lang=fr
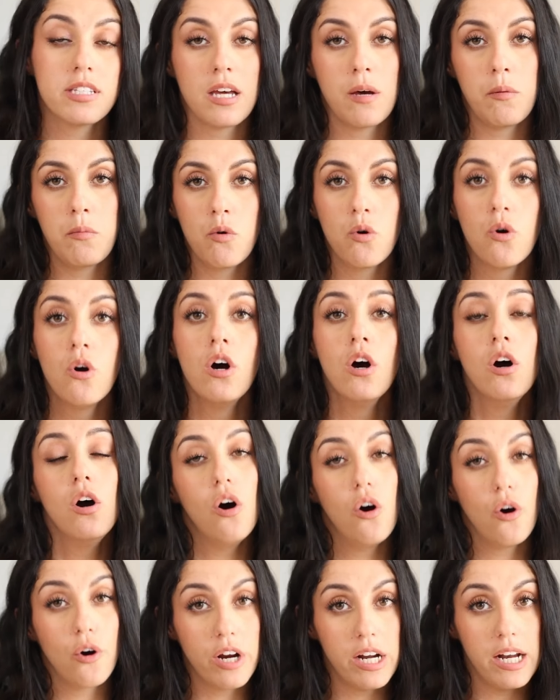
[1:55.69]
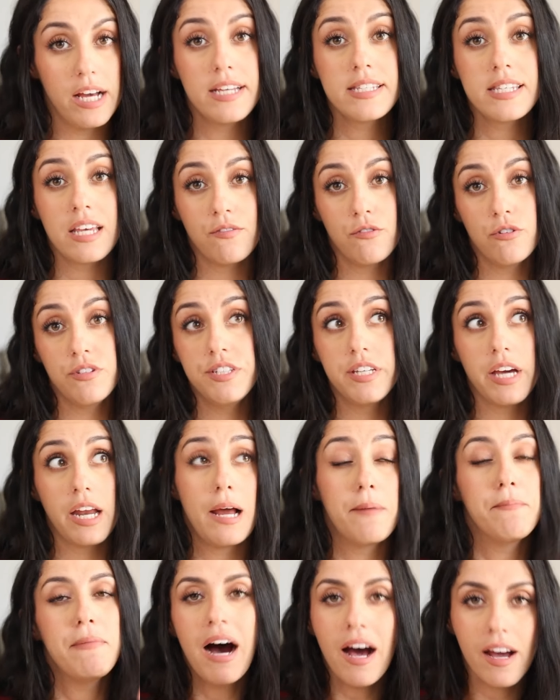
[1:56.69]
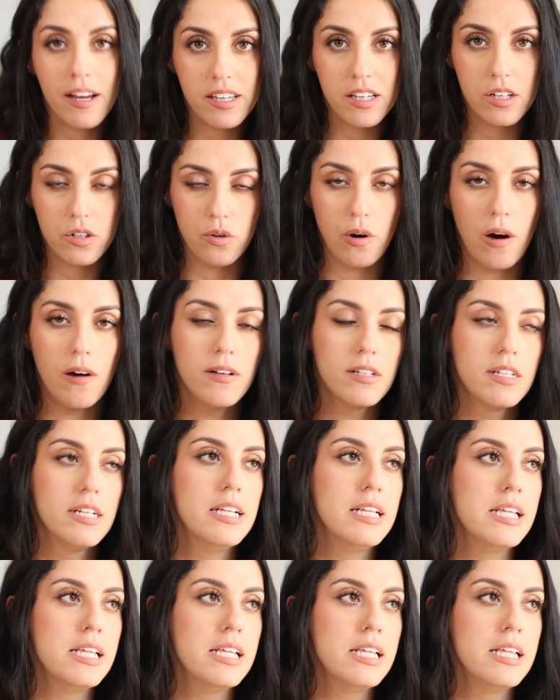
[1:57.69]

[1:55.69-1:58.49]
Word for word: c'est un mot anglais, ça veut dire la marque, quoi.